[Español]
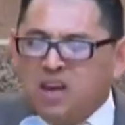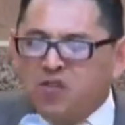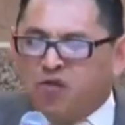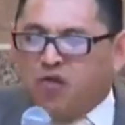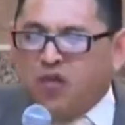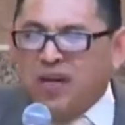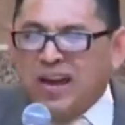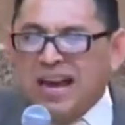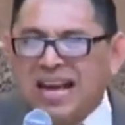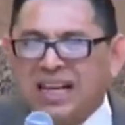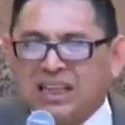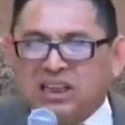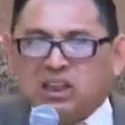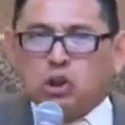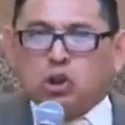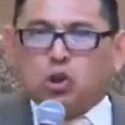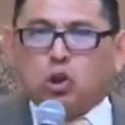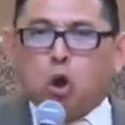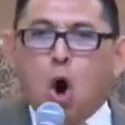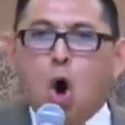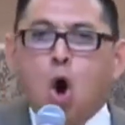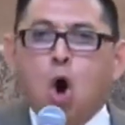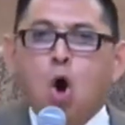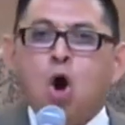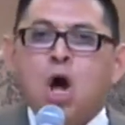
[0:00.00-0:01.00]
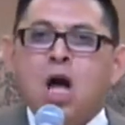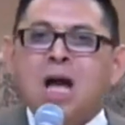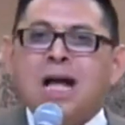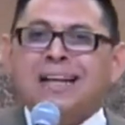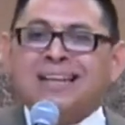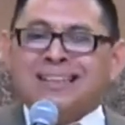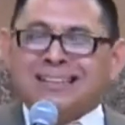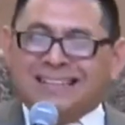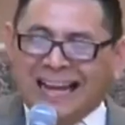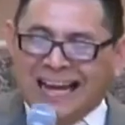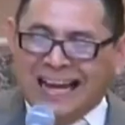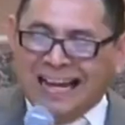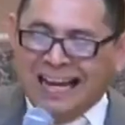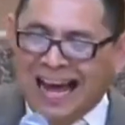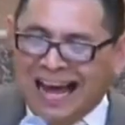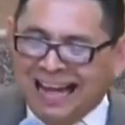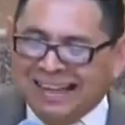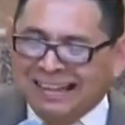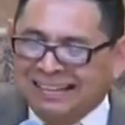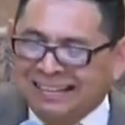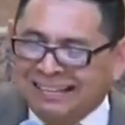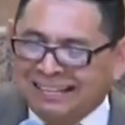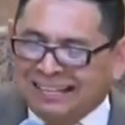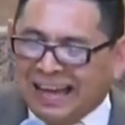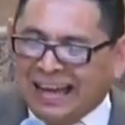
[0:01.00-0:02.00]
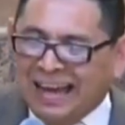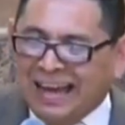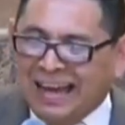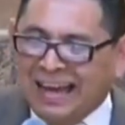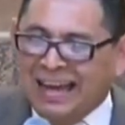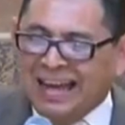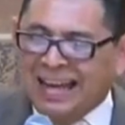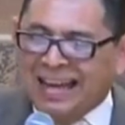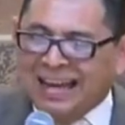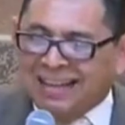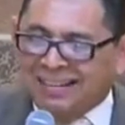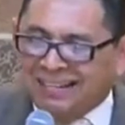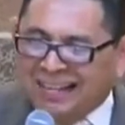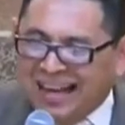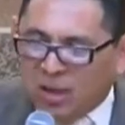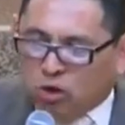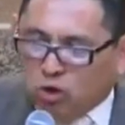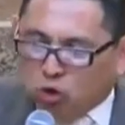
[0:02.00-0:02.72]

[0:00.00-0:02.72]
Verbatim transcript: manifiesto delante